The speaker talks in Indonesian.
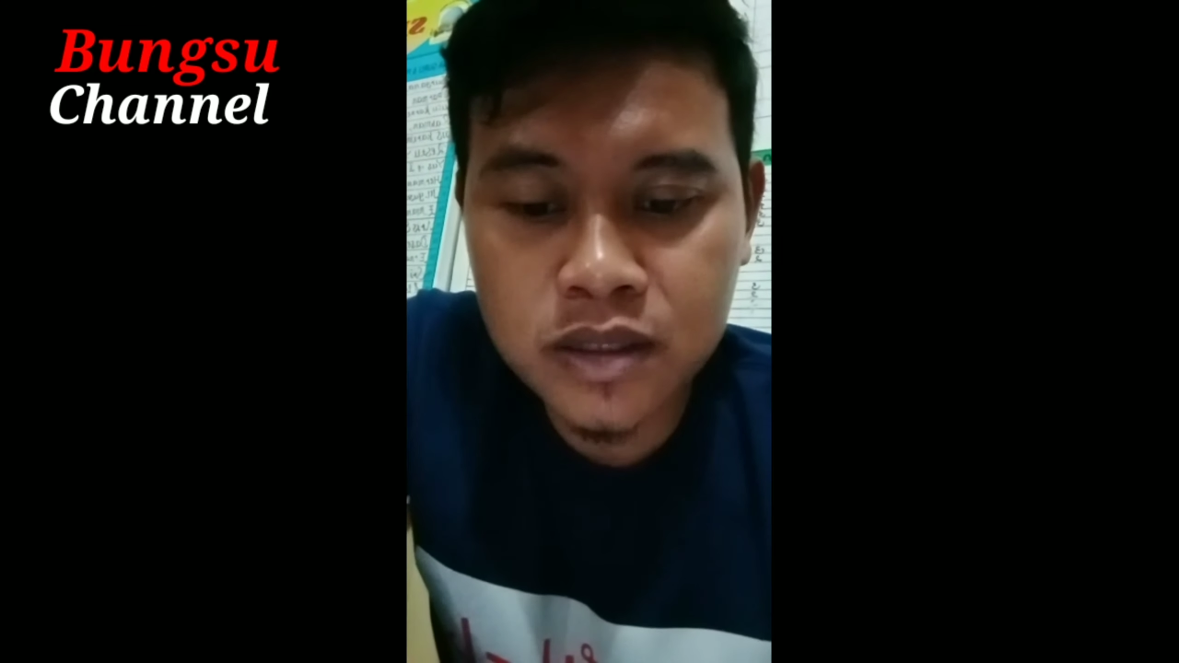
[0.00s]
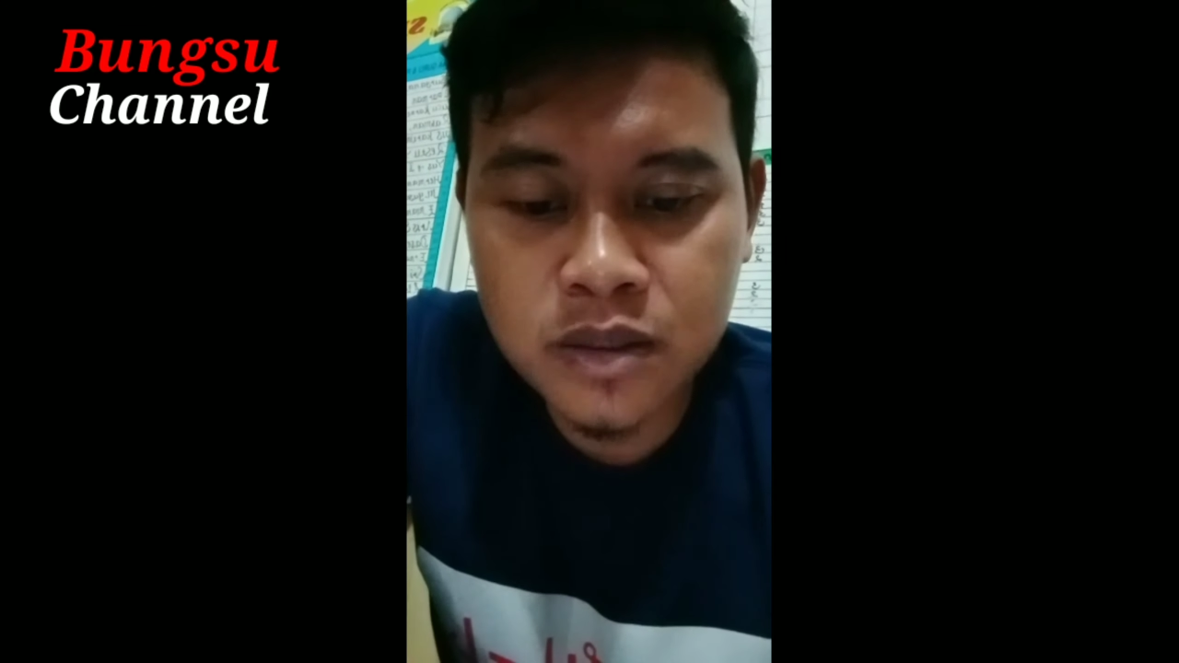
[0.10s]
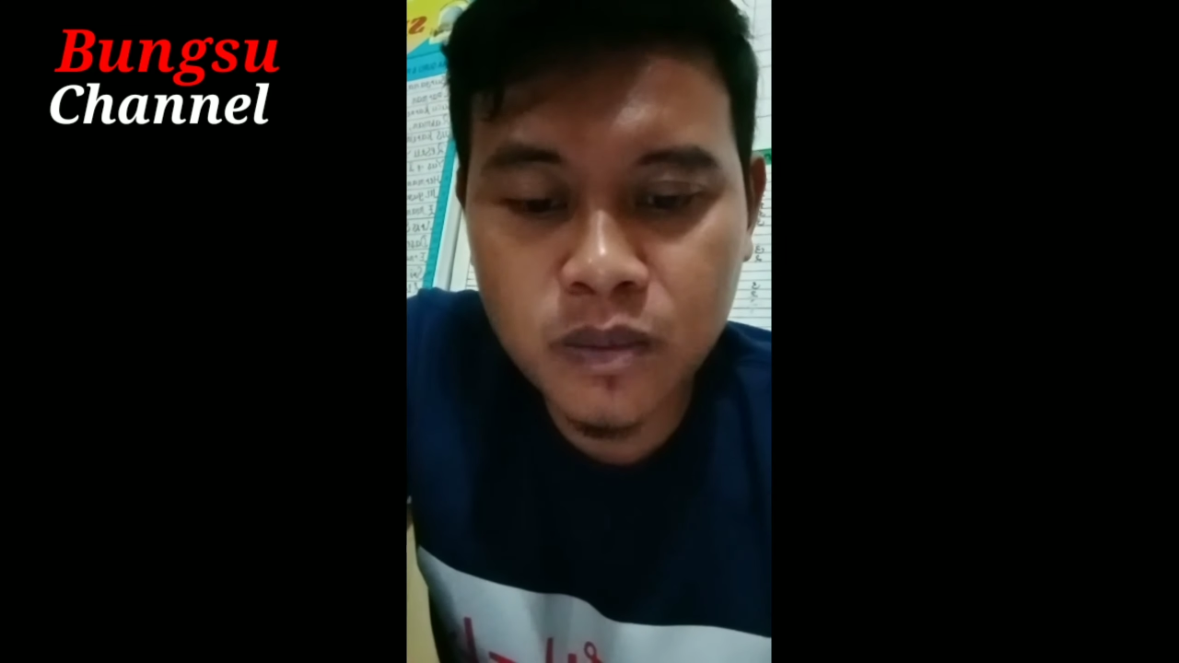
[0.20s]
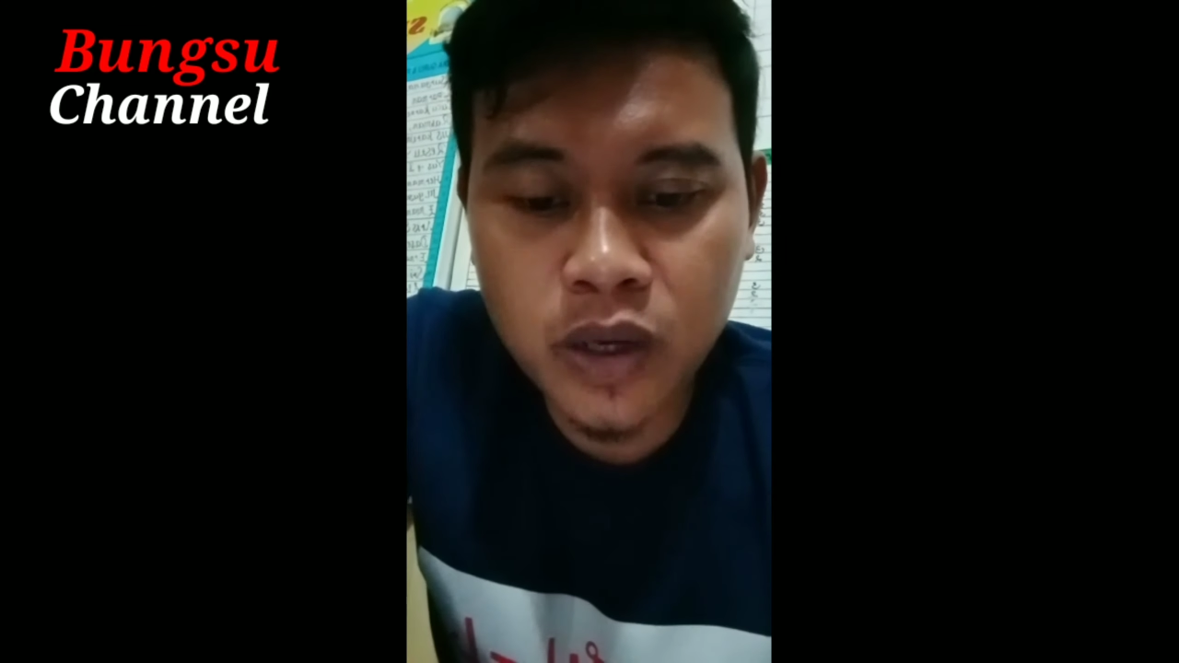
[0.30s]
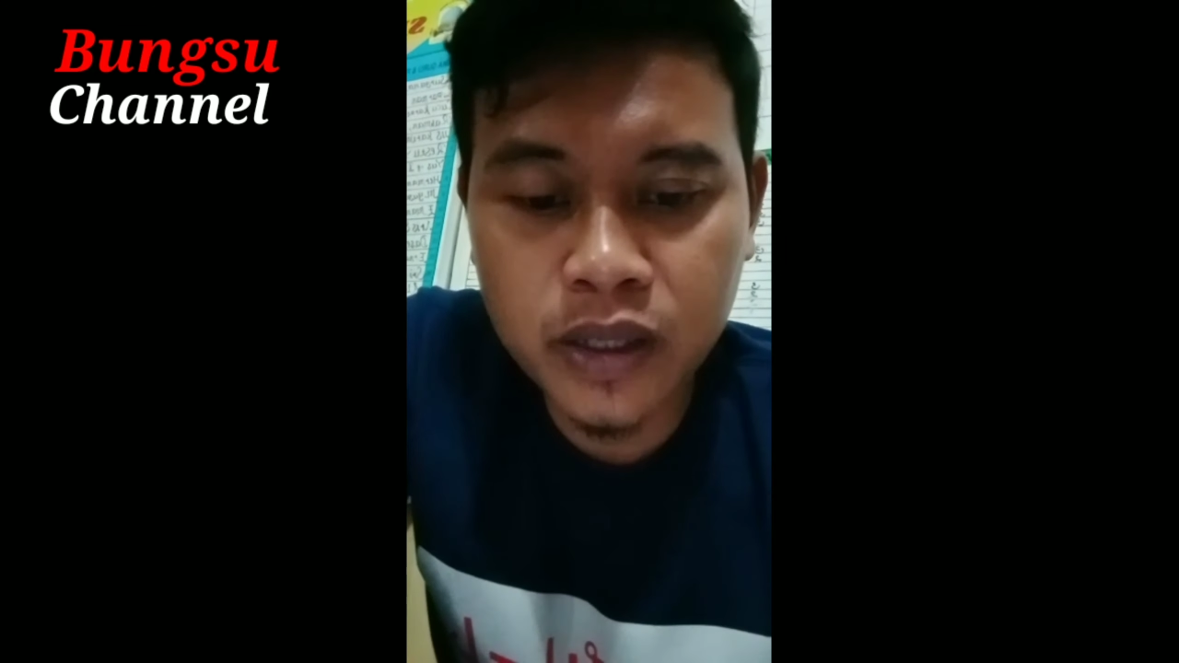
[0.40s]

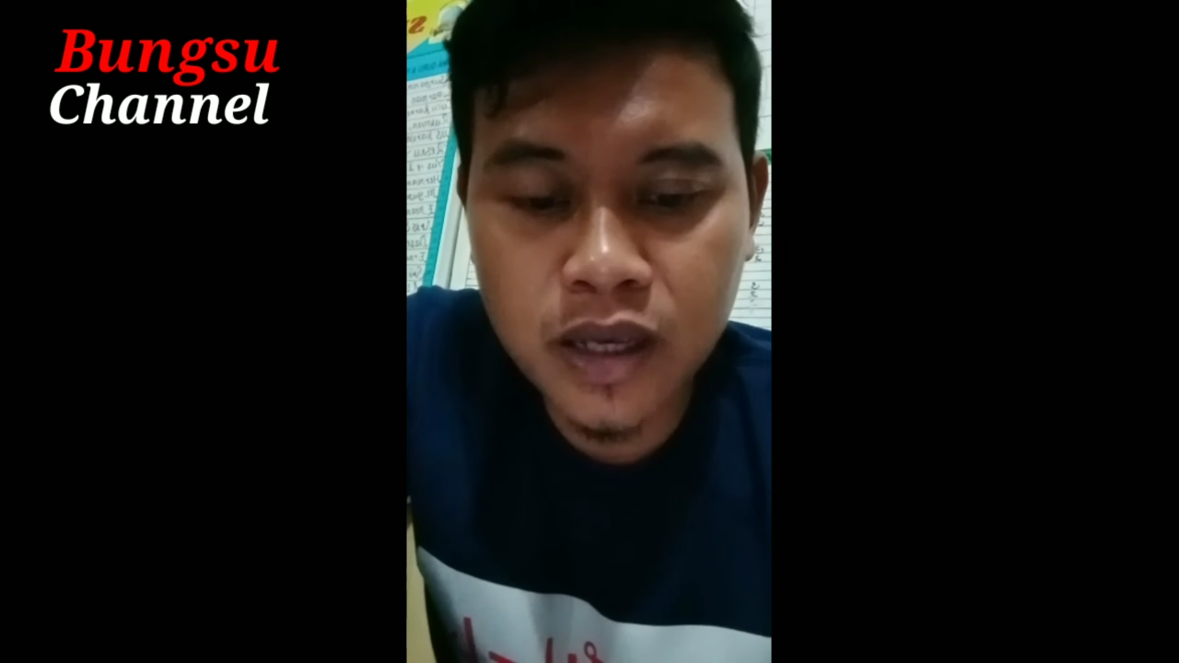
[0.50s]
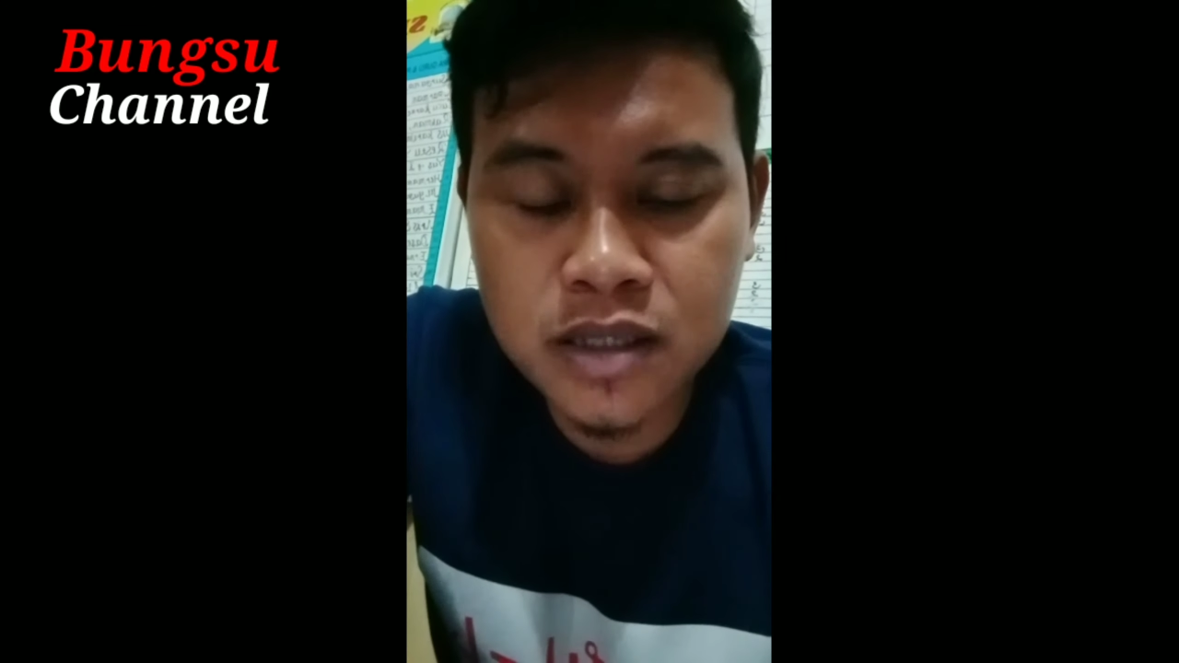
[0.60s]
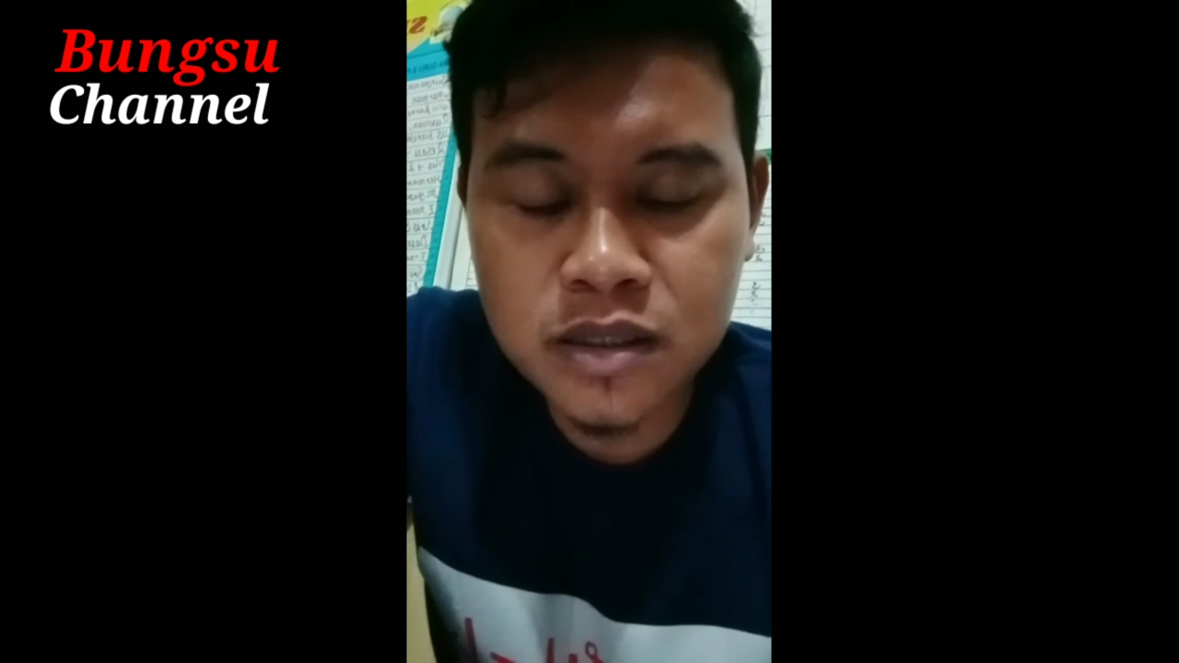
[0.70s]
semuanya